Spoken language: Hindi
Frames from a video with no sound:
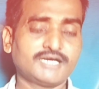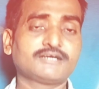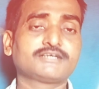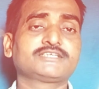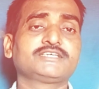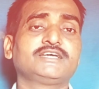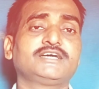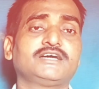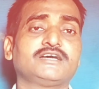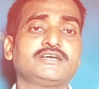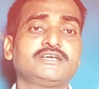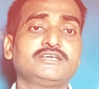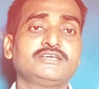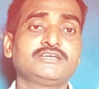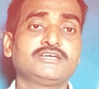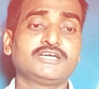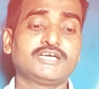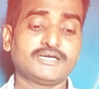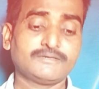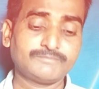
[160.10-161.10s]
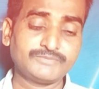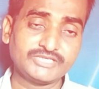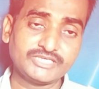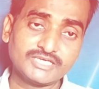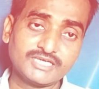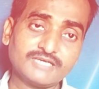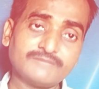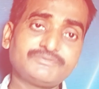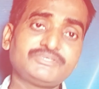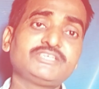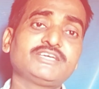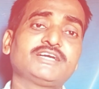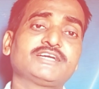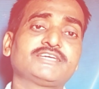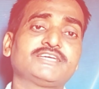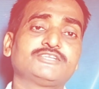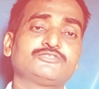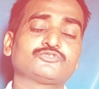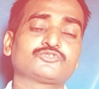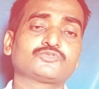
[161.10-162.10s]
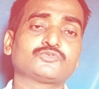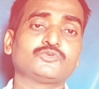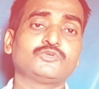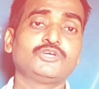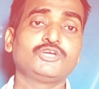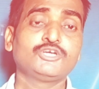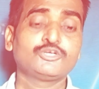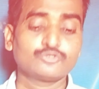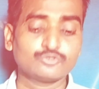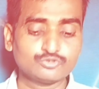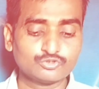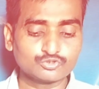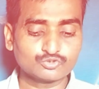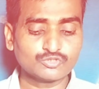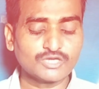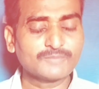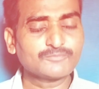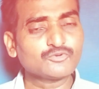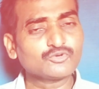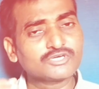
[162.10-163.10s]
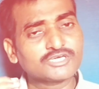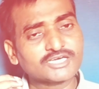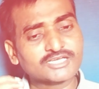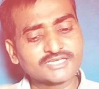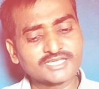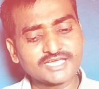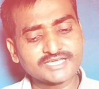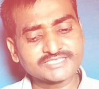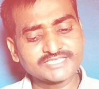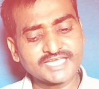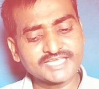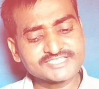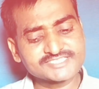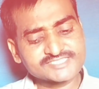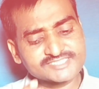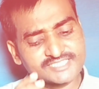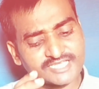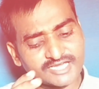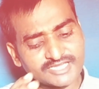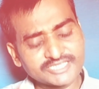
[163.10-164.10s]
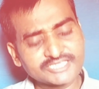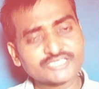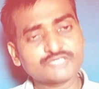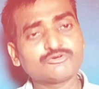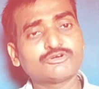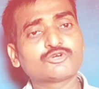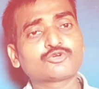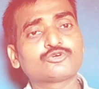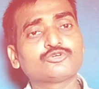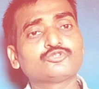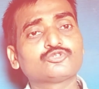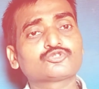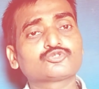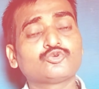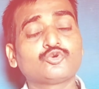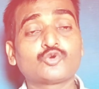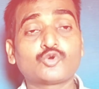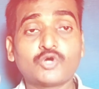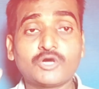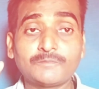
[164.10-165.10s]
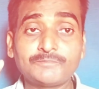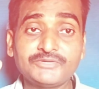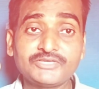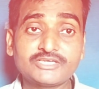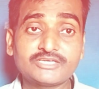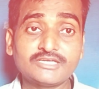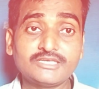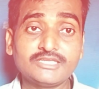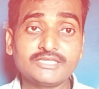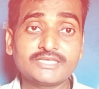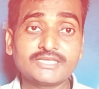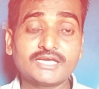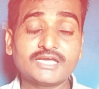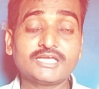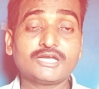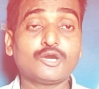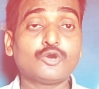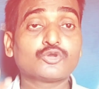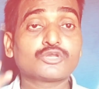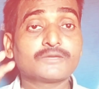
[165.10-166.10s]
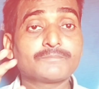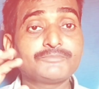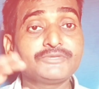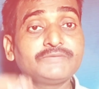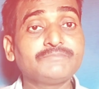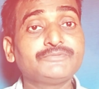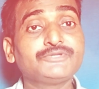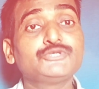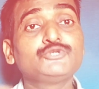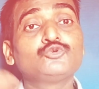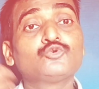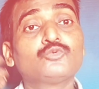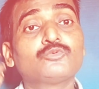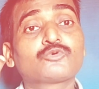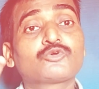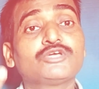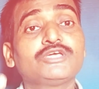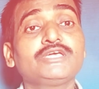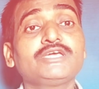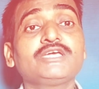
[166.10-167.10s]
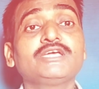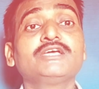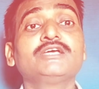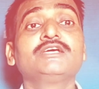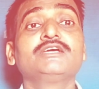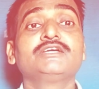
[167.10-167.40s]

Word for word: आ गया अपने आप ही आ गया दोस्तों तो दोस्तों आपको करना क्या है इन सारे कीवर्ड को दोस्तों कॉपी कर लेना है और अपने वीडियो के